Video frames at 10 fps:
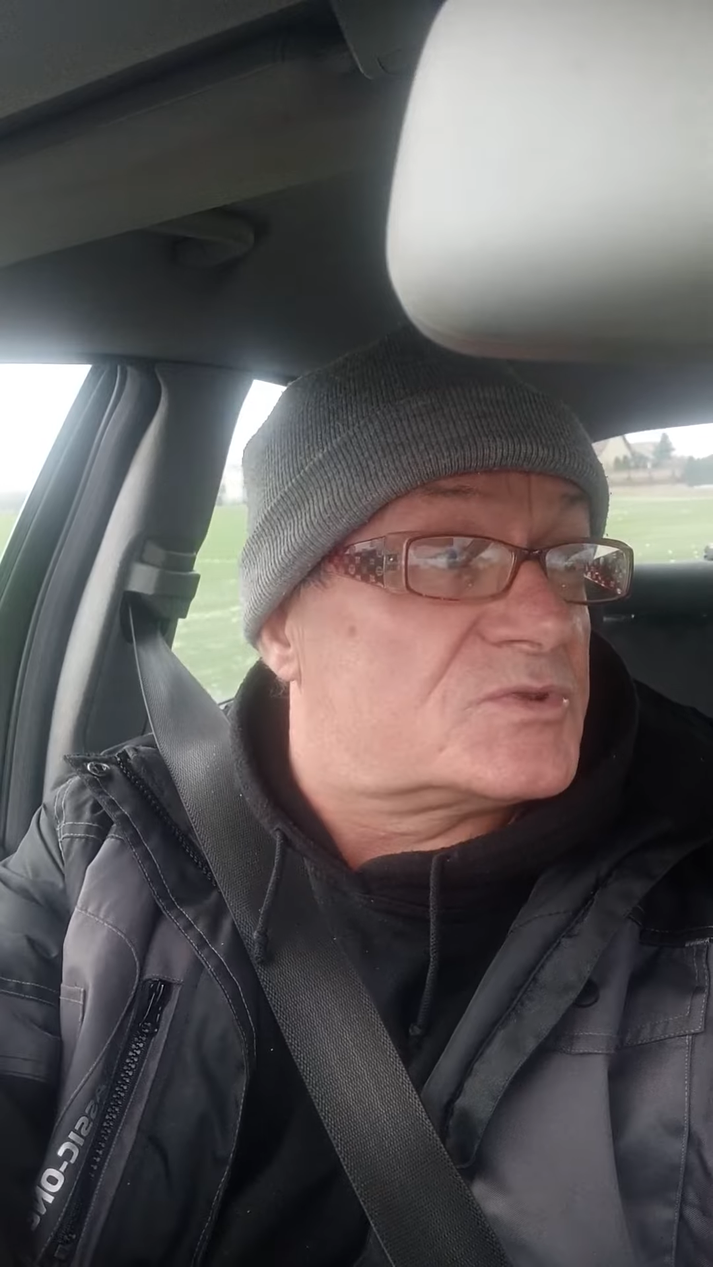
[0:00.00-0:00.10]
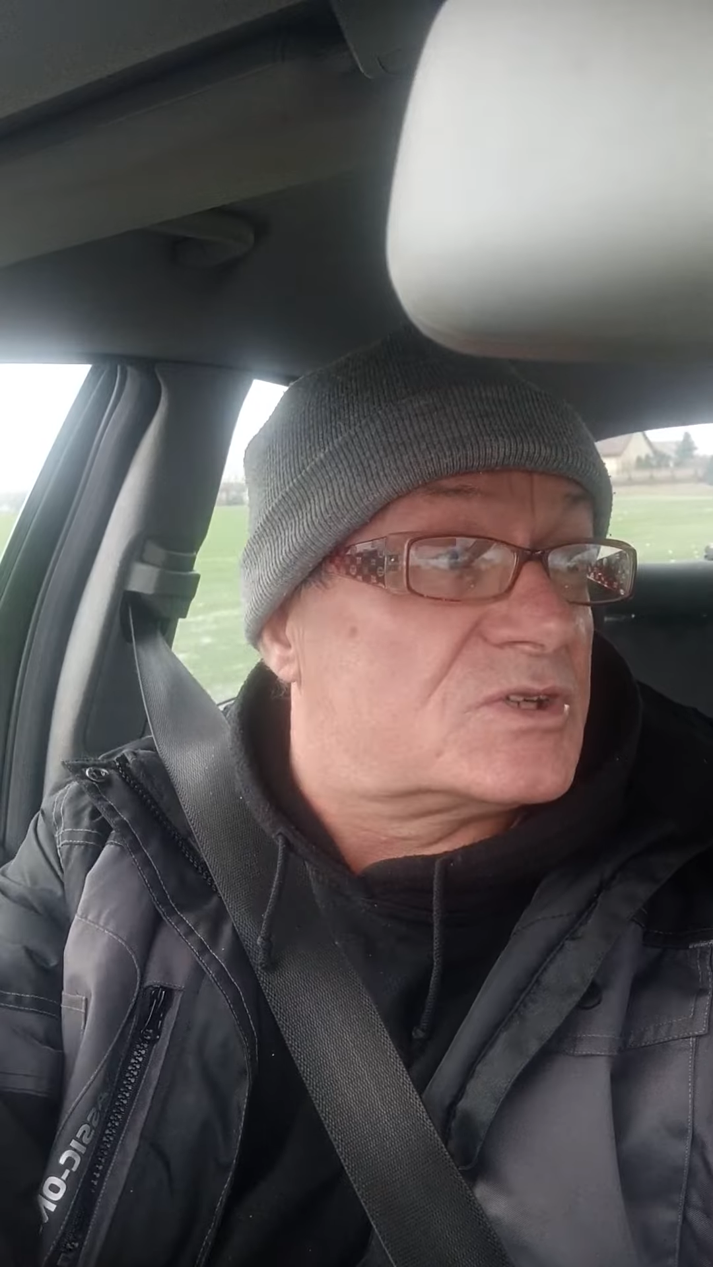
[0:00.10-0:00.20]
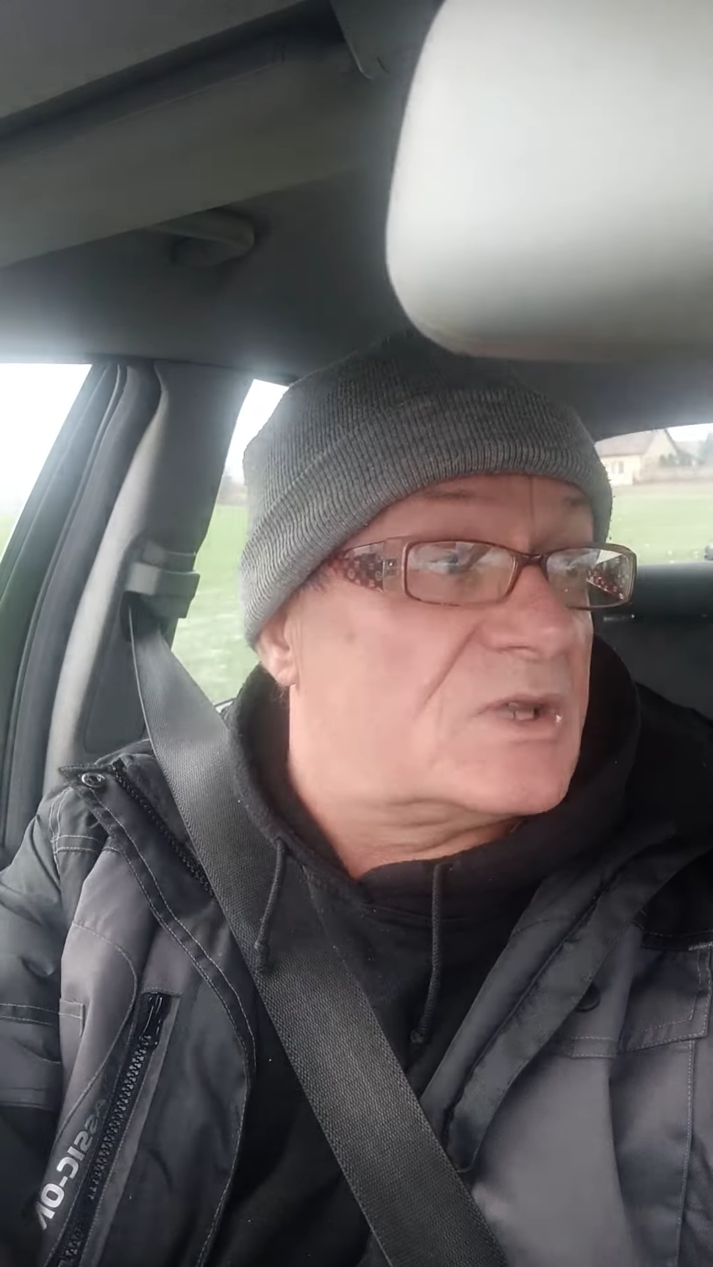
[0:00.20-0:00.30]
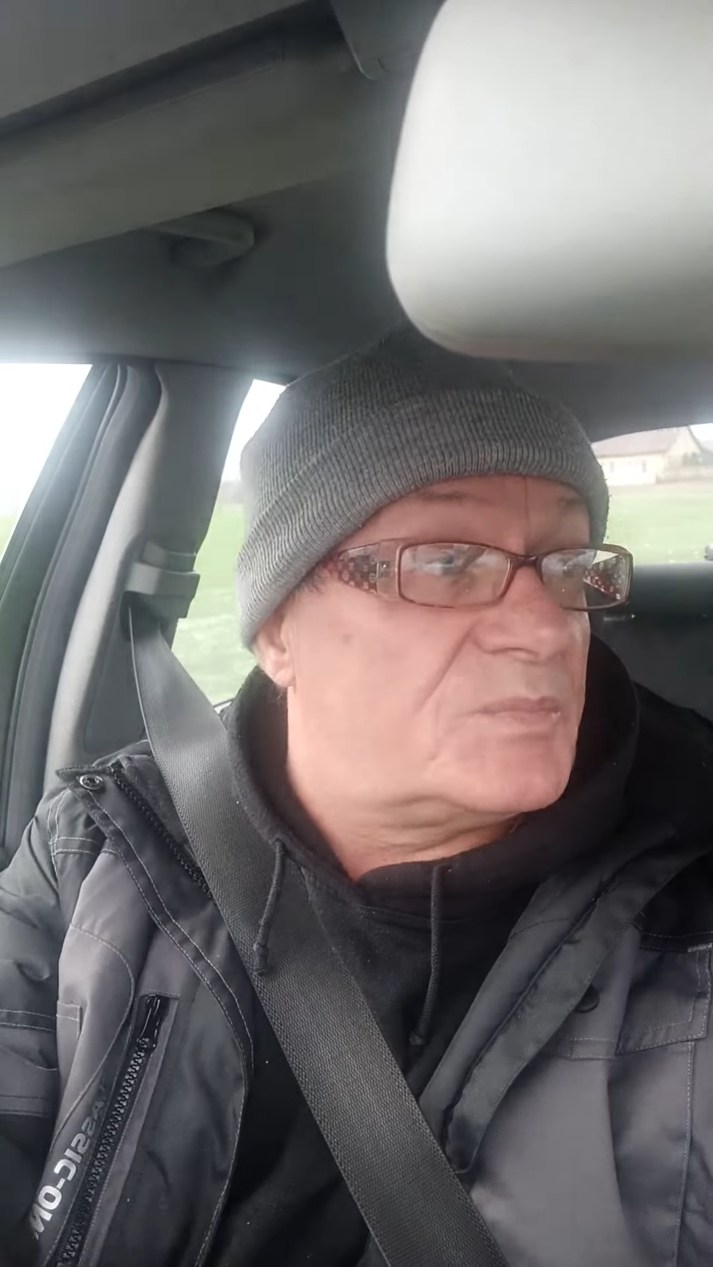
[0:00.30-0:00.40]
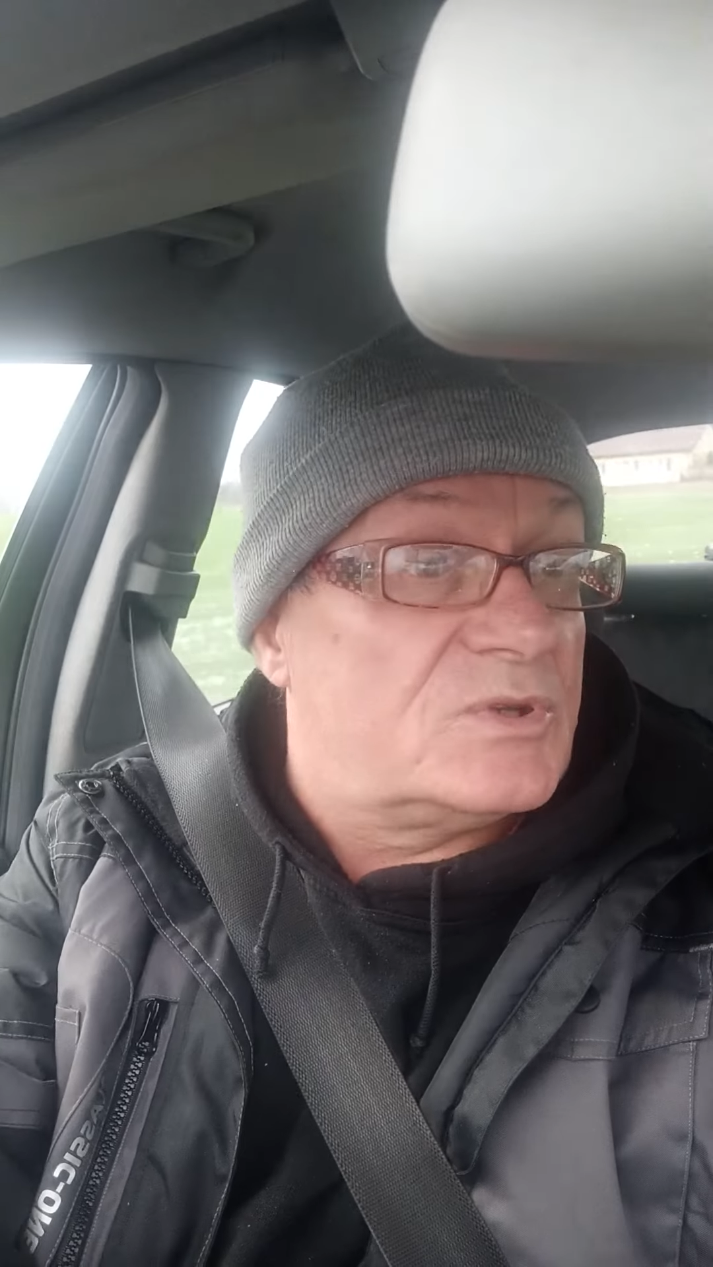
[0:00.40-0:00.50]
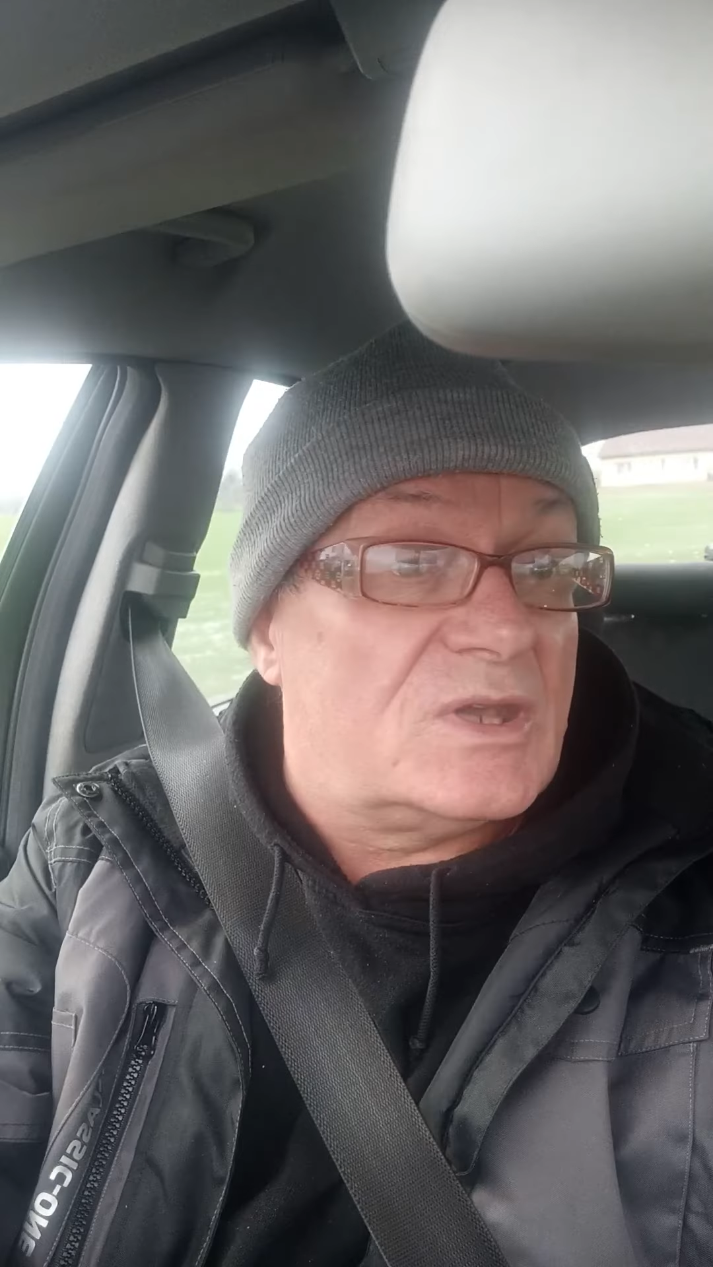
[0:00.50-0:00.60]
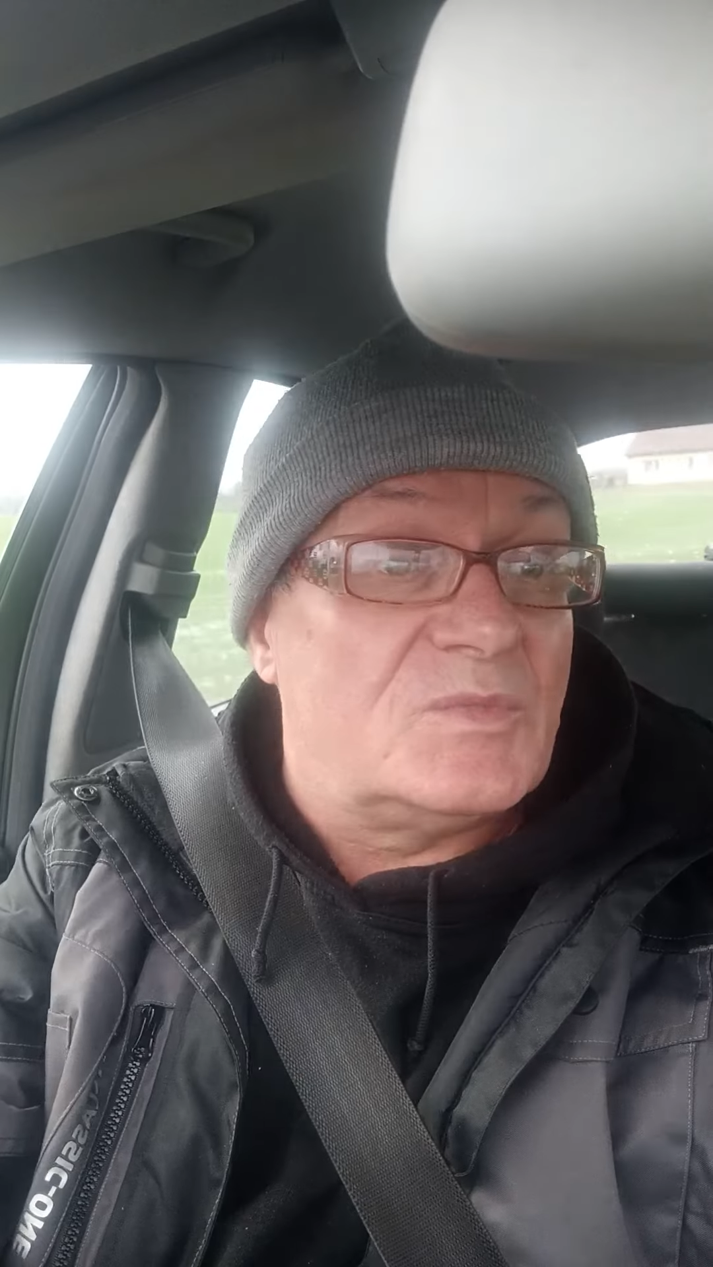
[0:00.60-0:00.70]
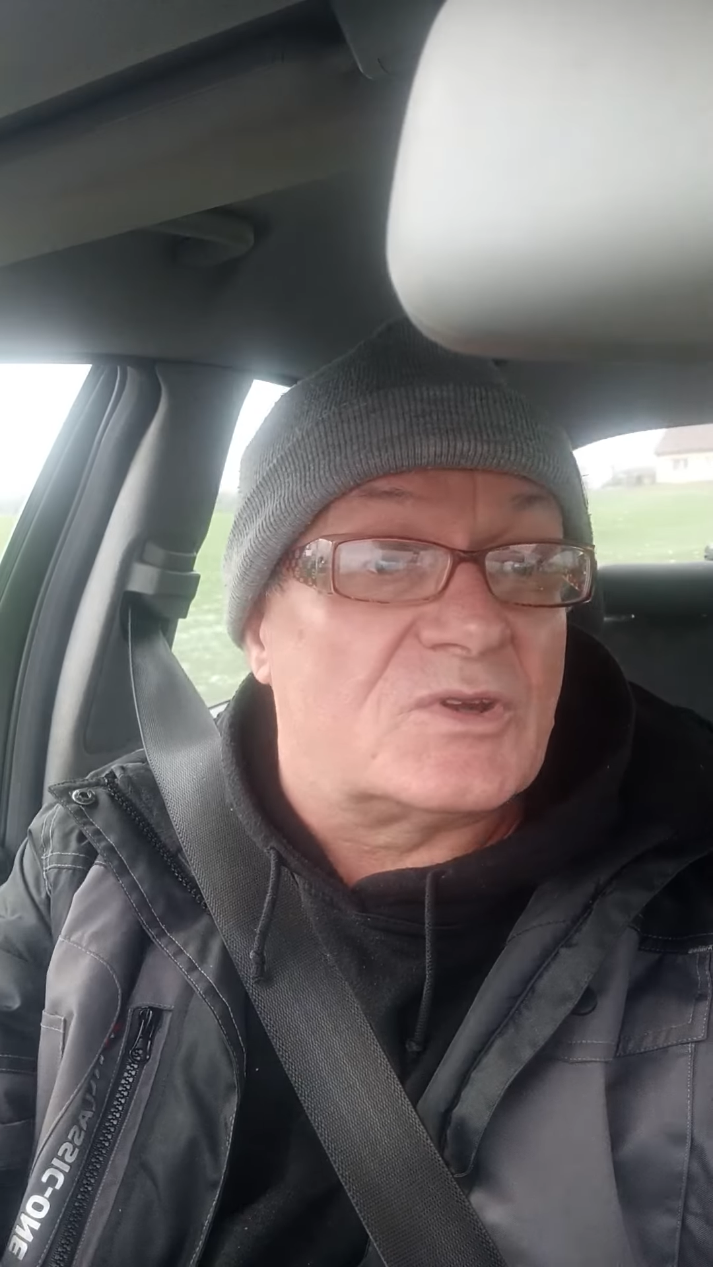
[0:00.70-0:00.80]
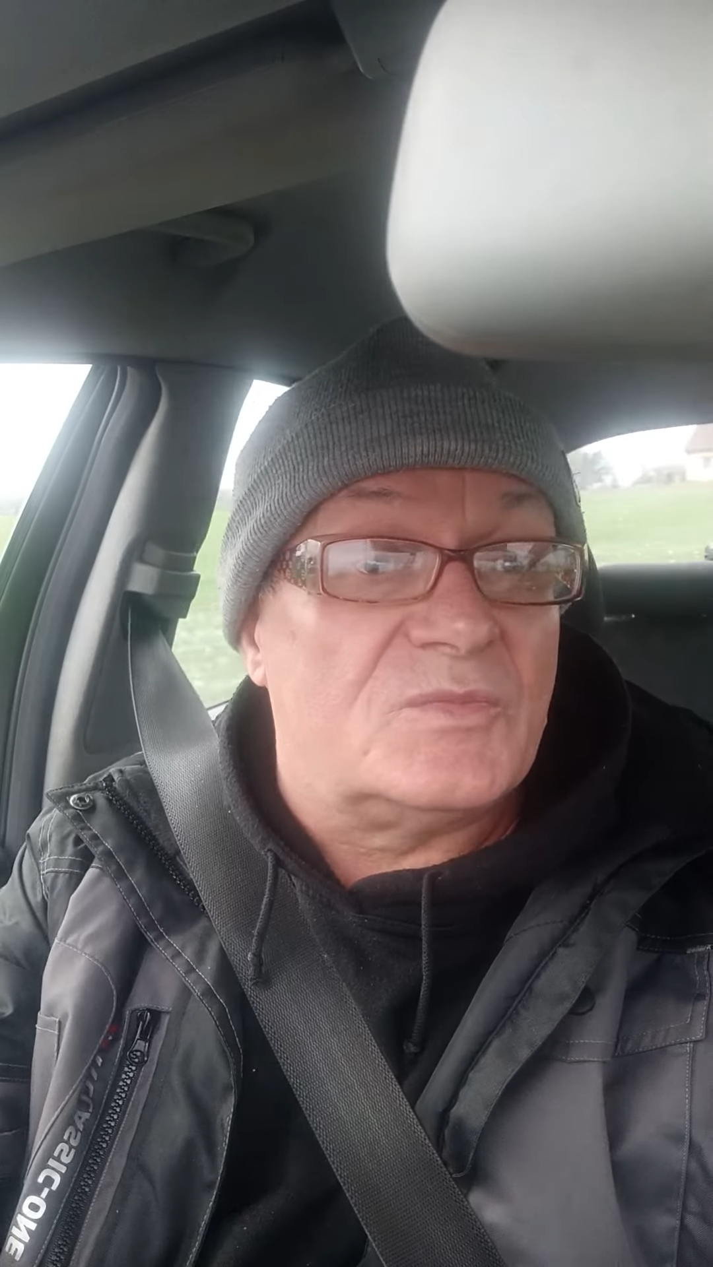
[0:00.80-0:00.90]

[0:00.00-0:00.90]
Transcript: przyklepujemy,